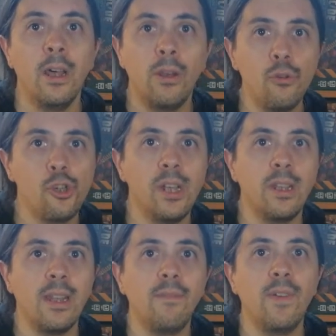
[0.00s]

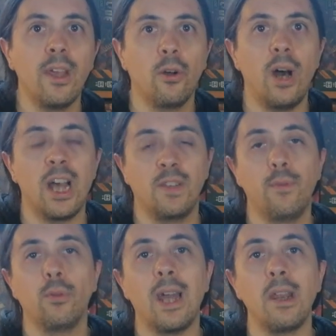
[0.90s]
riuscite davvero a
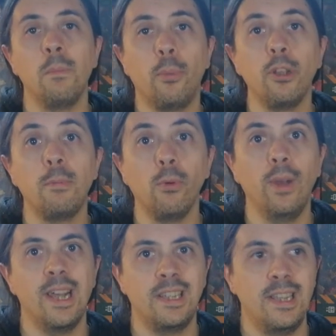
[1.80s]
sfruttare un po' di
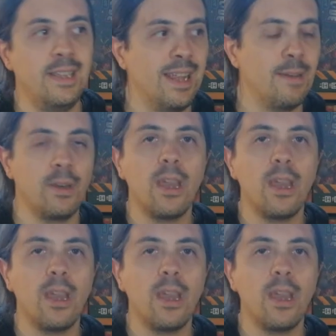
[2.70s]
più l'asse Z,